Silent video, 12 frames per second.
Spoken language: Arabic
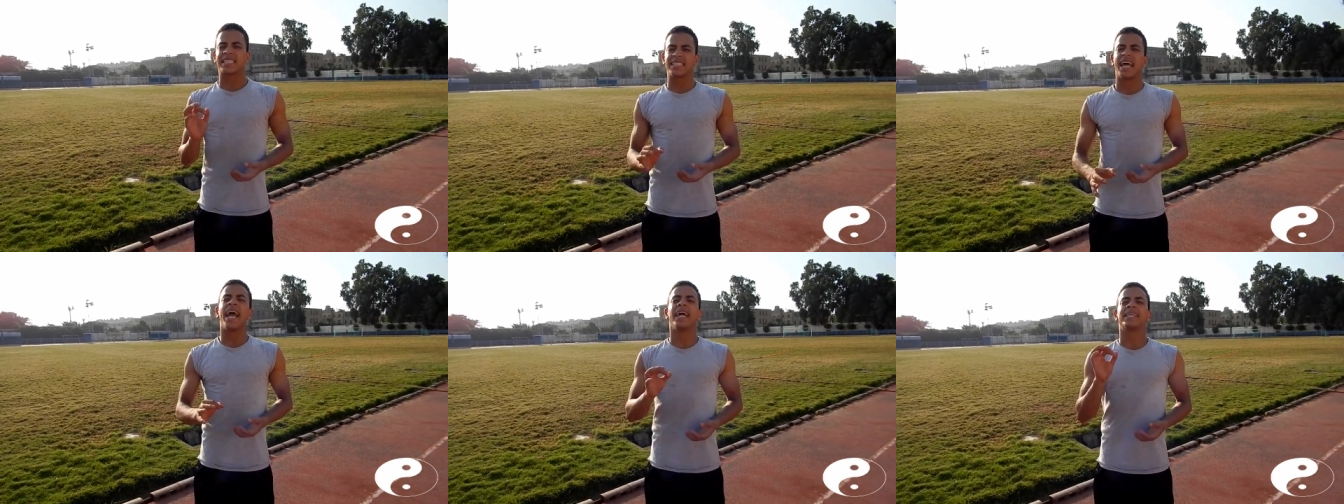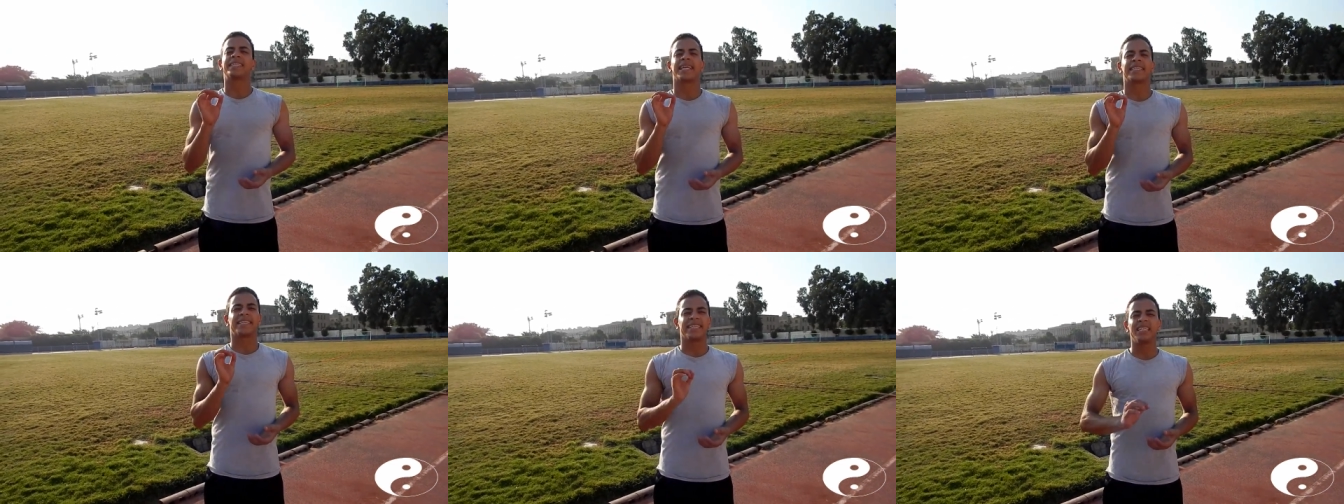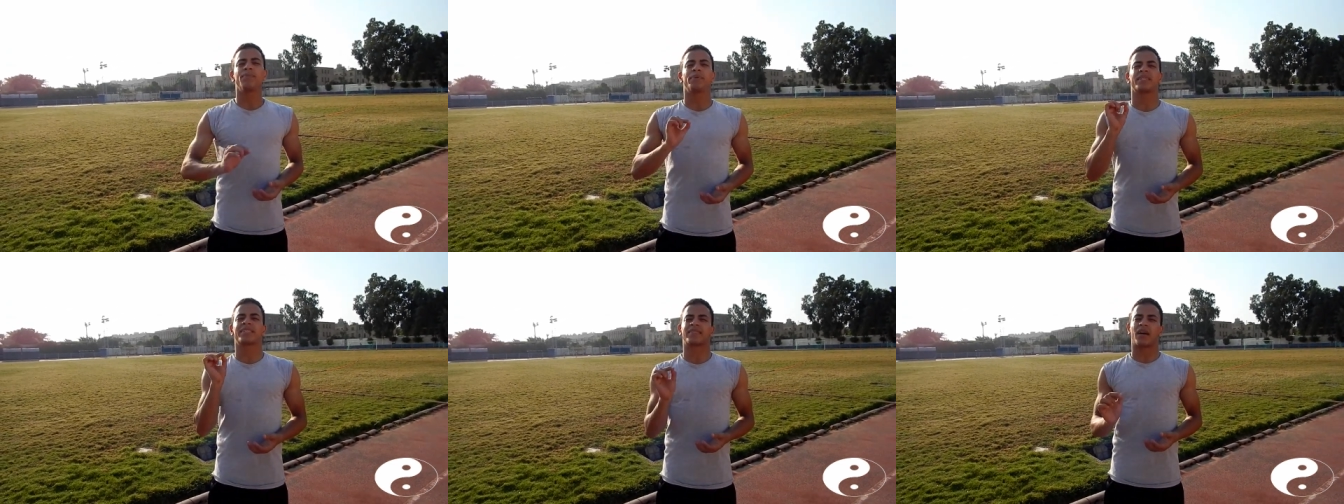اثناء
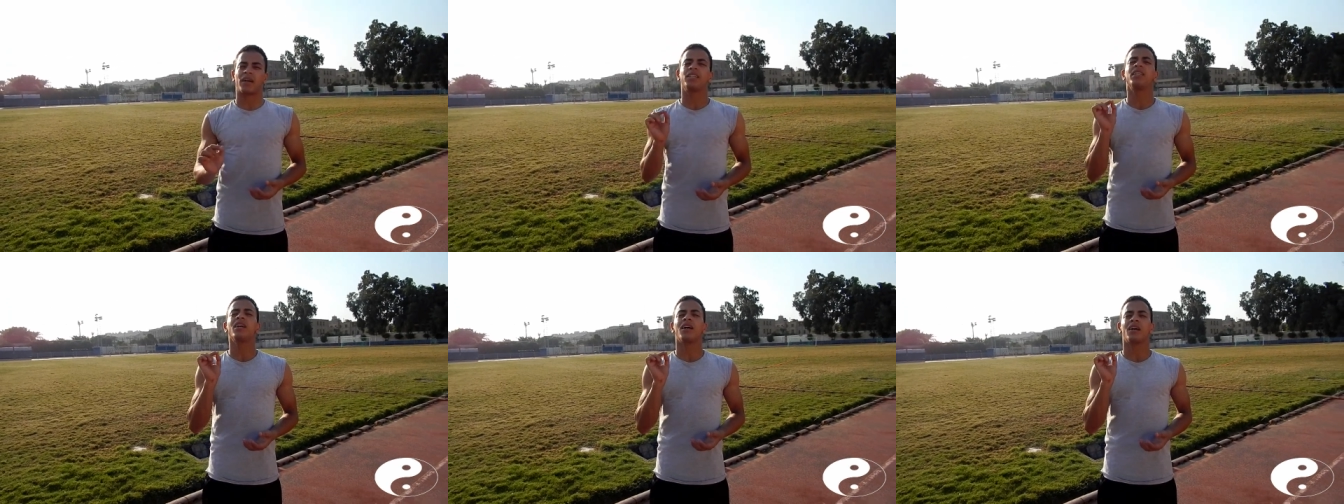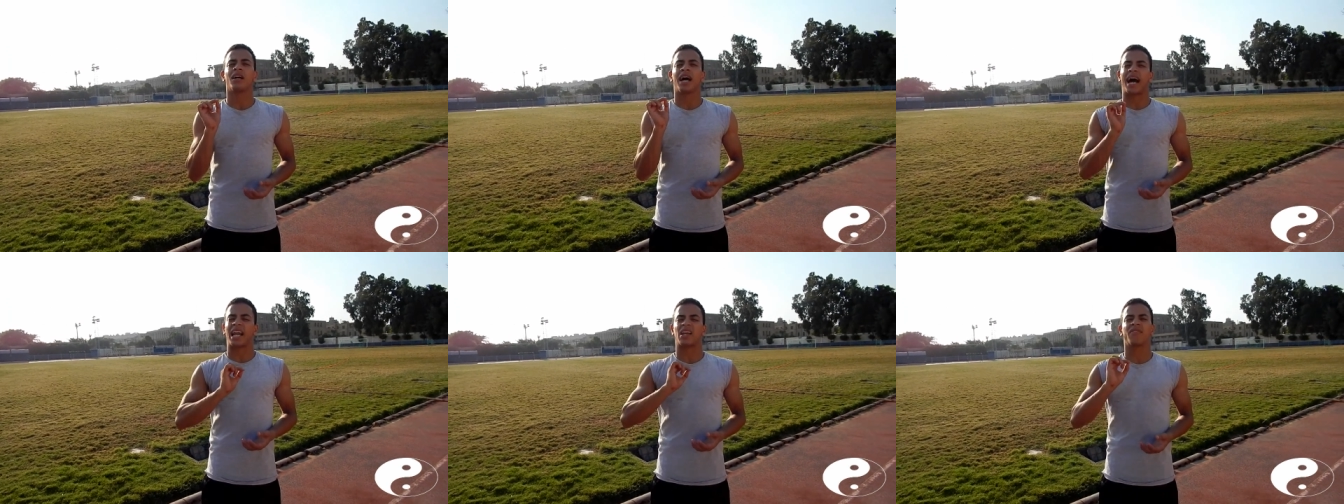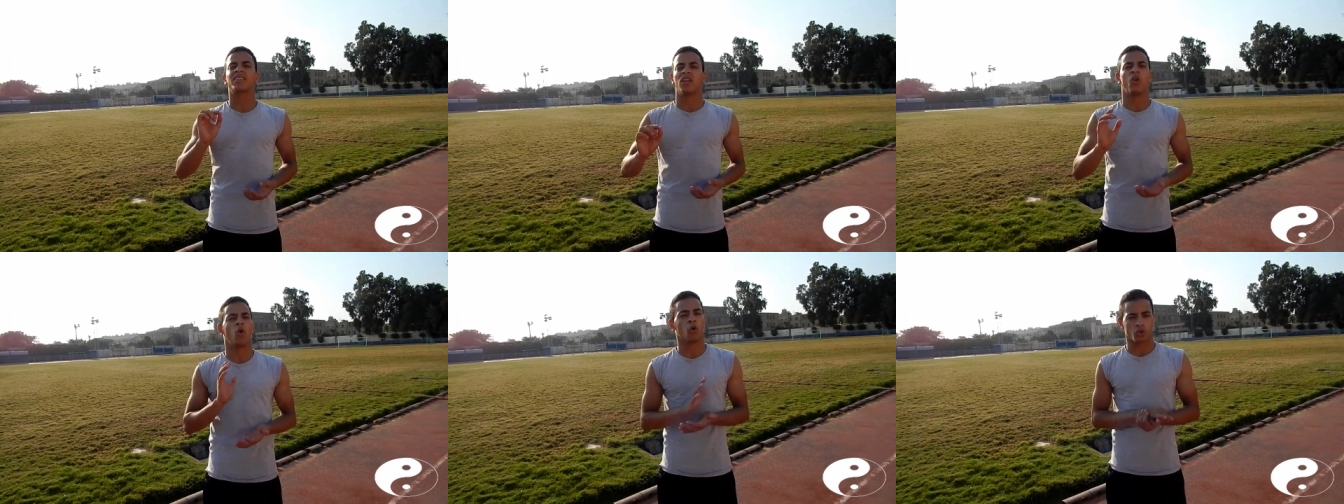التدريب الصحيح على
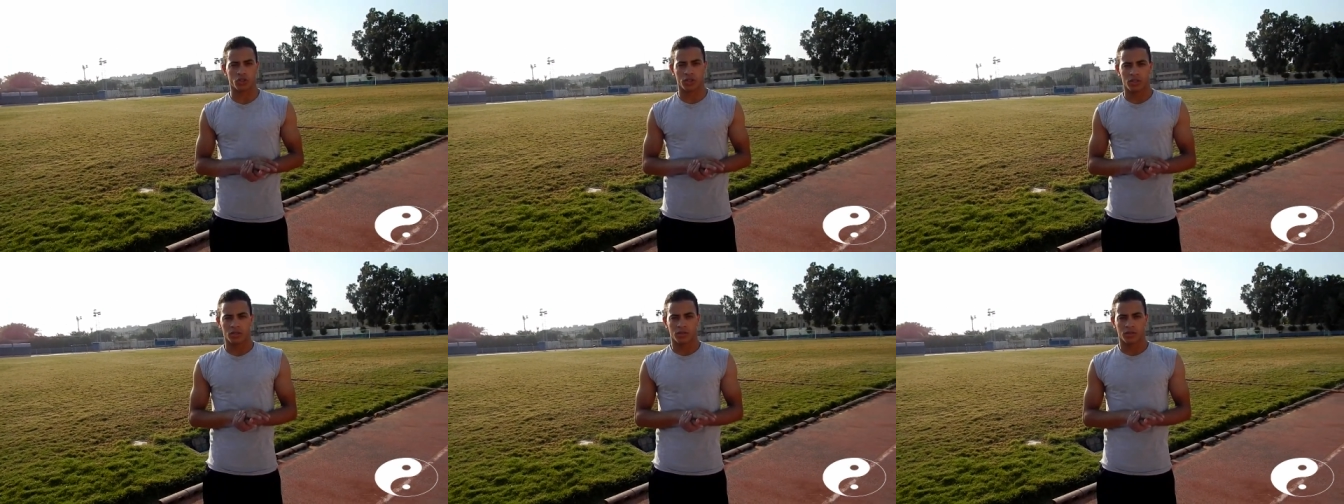فتح الحوض